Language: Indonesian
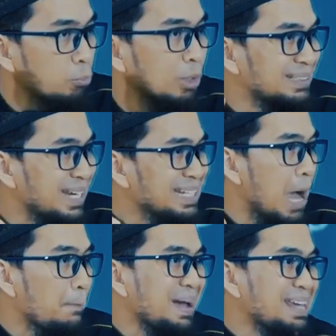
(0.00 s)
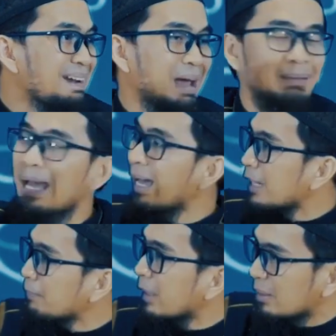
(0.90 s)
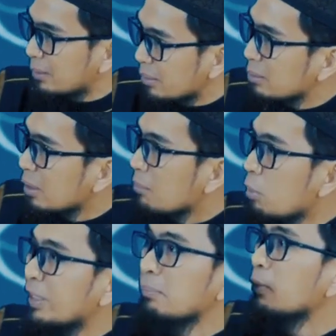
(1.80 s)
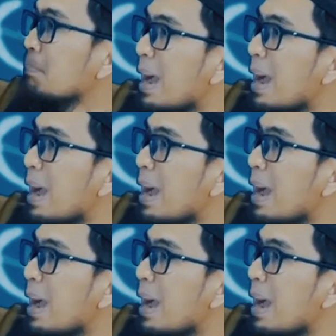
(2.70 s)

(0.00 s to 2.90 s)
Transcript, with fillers: Dan boleh jadi apa yang Anda harapkan itu mungkin